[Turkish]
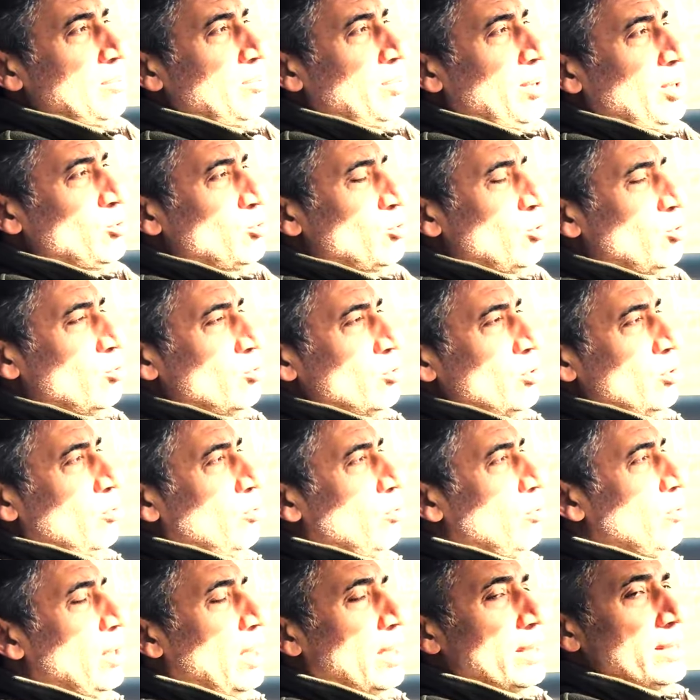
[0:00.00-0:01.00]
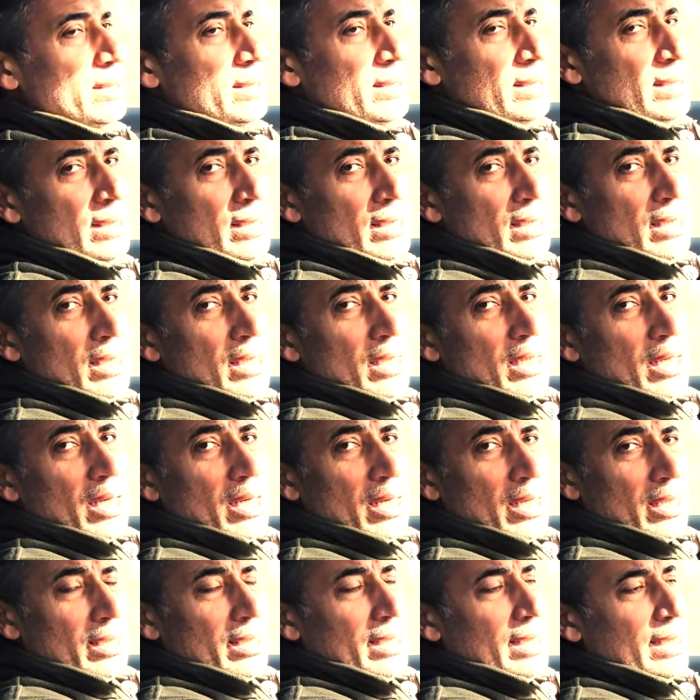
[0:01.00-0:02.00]
Peugeot'un da kullandığı
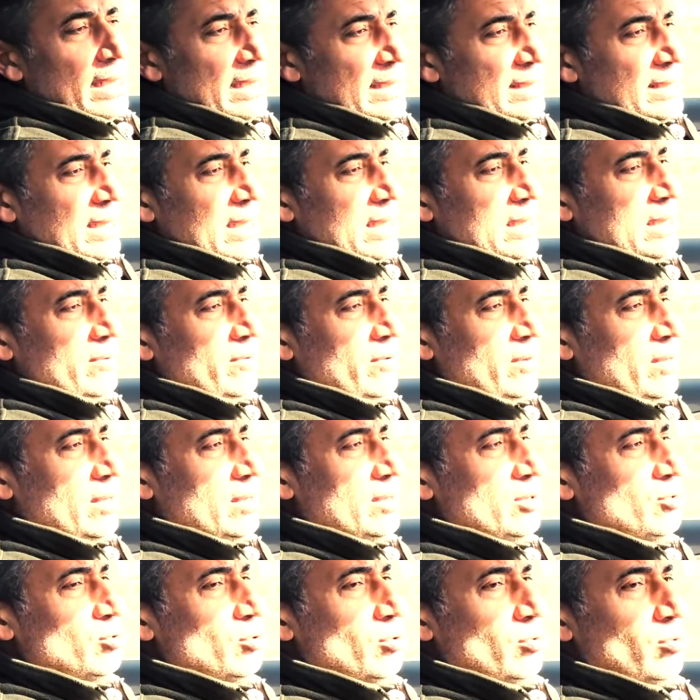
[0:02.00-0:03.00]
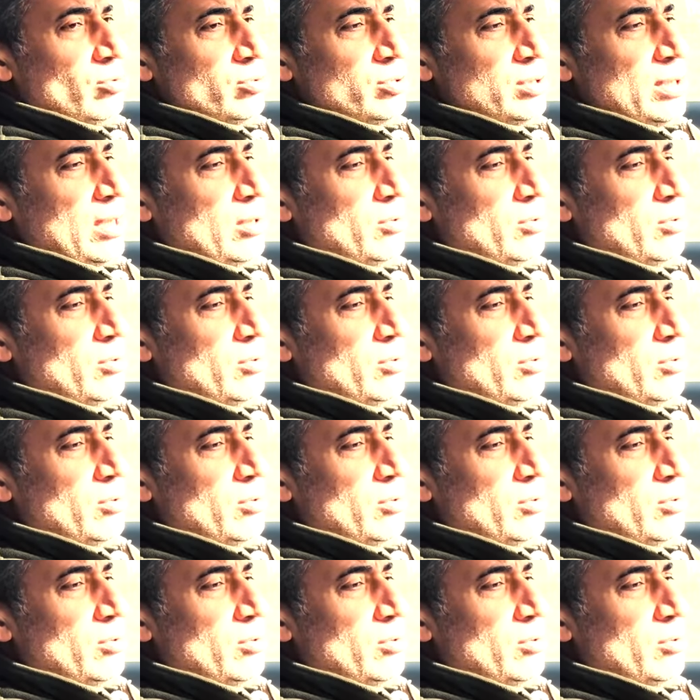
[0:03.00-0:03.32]
AGR sertifikalı çok özel